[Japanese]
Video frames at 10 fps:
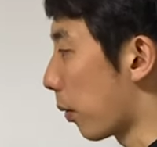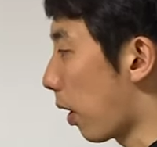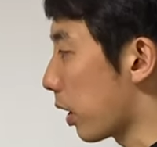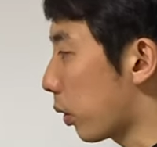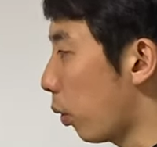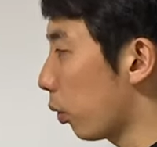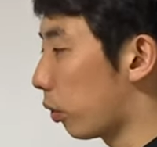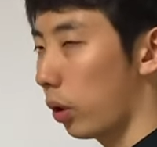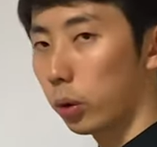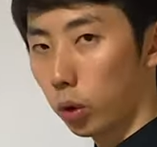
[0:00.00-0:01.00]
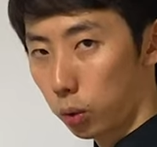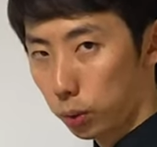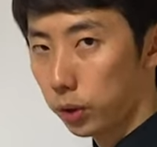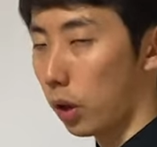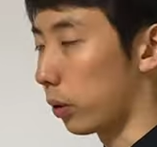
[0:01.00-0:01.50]
はイコール0という
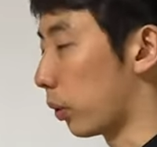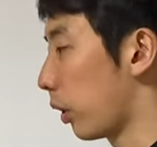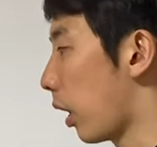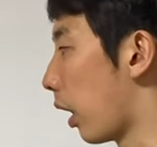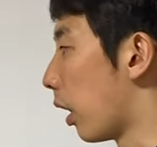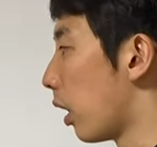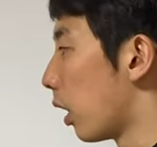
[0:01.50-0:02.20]
ふうになるので